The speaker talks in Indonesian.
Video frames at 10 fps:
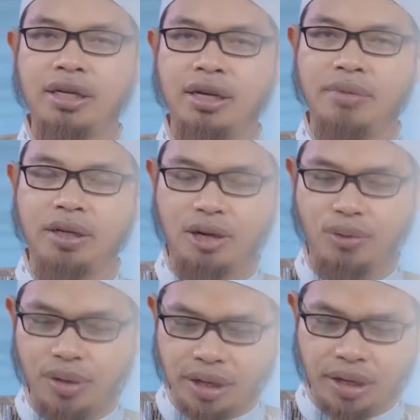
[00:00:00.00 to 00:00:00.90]
dia
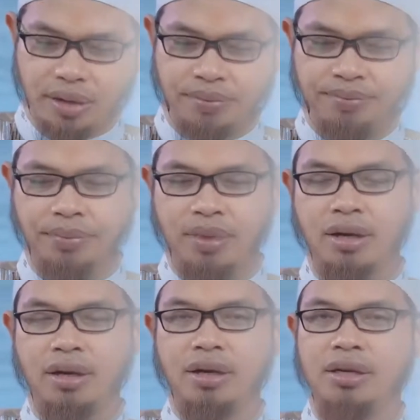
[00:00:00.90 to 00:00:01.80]
mengetahuinya,
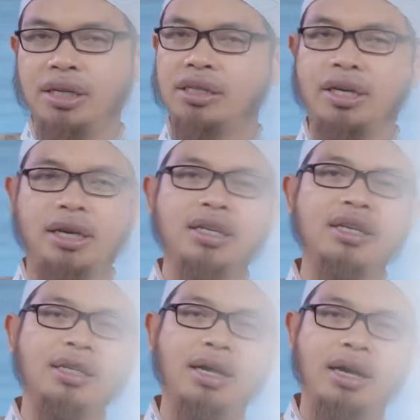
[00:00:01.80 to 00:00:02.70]
niscaya
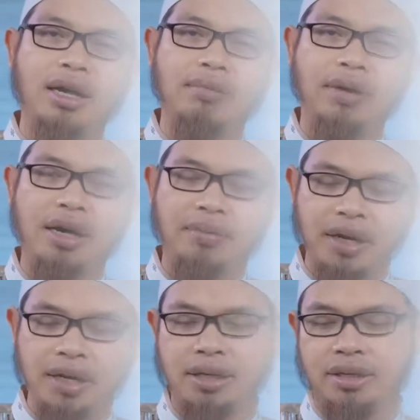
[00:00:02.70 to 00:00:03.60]
dia tidak akan
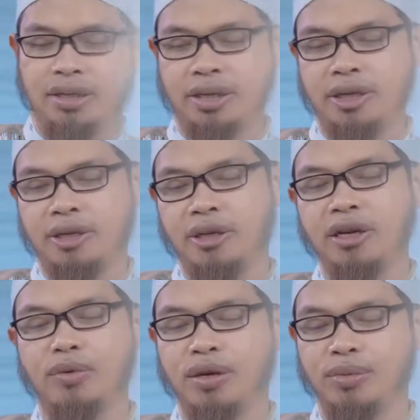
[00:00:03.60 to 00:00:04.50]
meremehkan
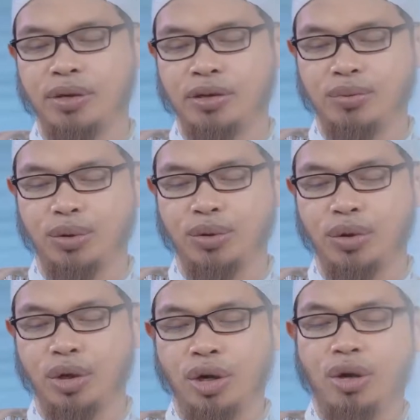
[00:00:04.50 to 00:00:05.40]
ilmu-ilmu tersebut.
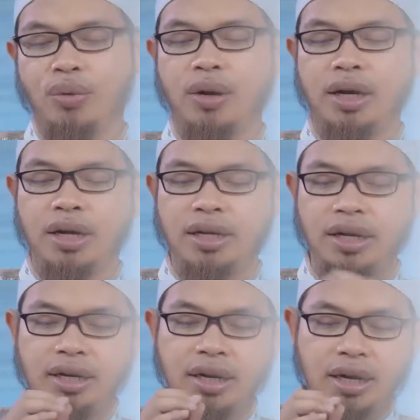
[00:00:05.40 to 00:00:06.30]

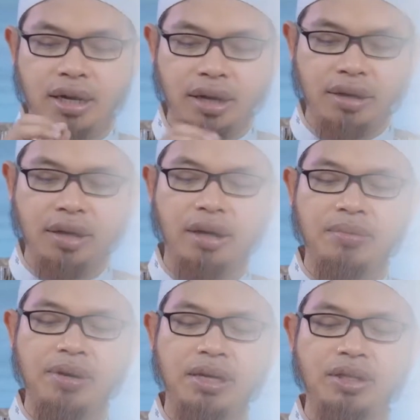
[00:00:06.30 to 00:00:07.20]
Walakin
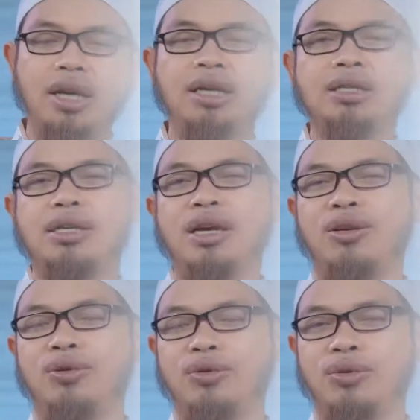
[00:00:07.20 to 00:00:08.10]
ridha bil jahli
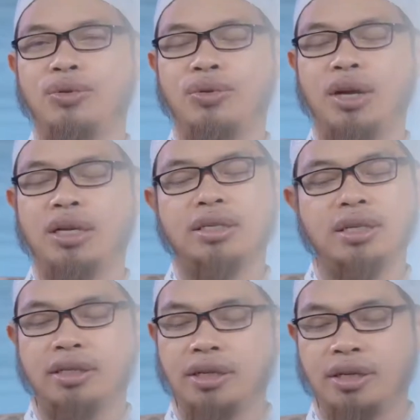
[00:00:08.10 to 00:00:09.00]
sahlu. Hanya
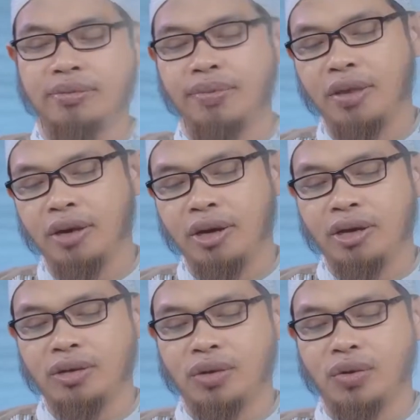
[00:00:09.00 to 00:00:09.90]
saja
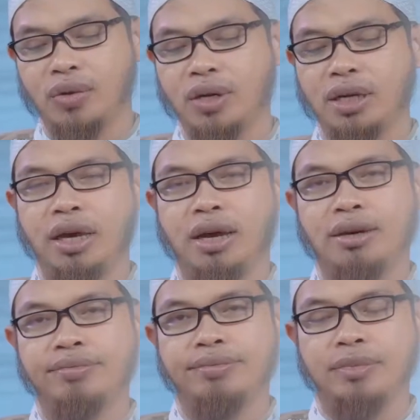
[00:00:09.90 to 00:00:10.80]
seseorang yang
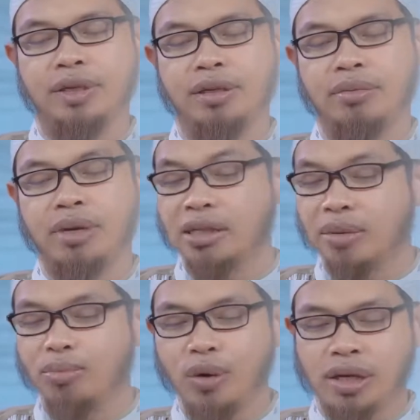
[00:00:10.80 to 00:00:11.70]
uh,
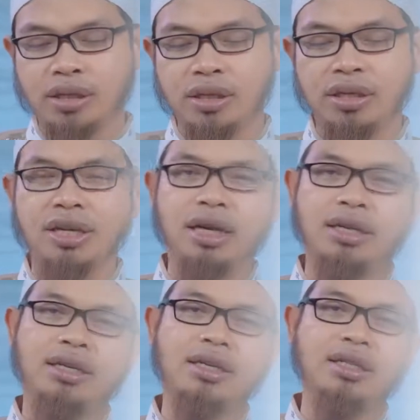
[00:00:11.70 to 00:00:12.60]
merasa puas
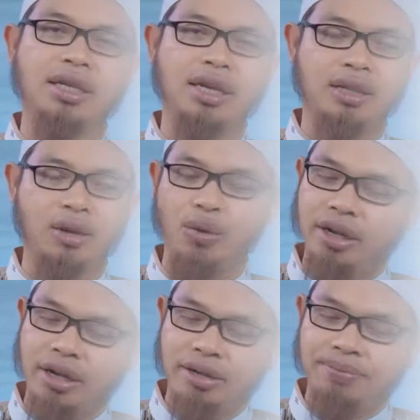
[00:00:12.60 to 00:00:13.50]
dengan
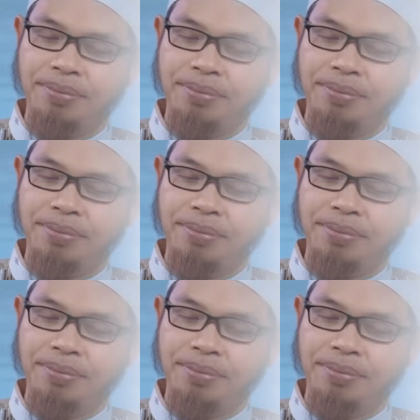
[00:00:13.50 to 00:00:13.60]
ketidaktahuannya